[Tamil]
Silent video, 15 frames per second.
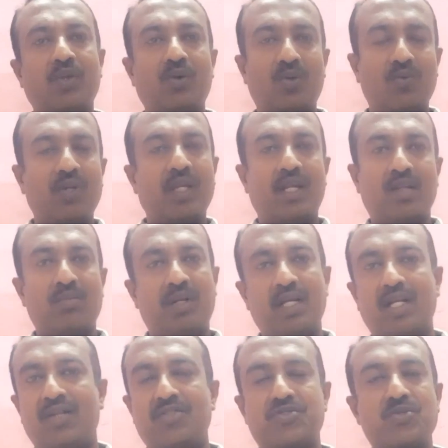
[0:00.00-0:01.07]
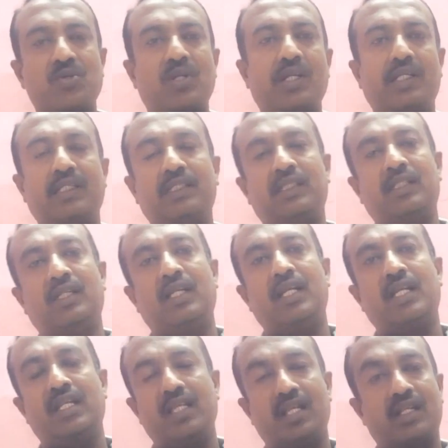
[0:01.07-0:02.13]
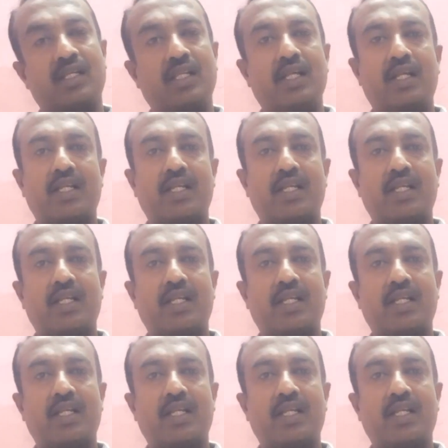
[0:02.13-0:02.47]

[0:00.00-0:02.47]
ஒரு வகையான மண்ணுன்னு வச்சுக்கோங்களேன் இயற்கையிலே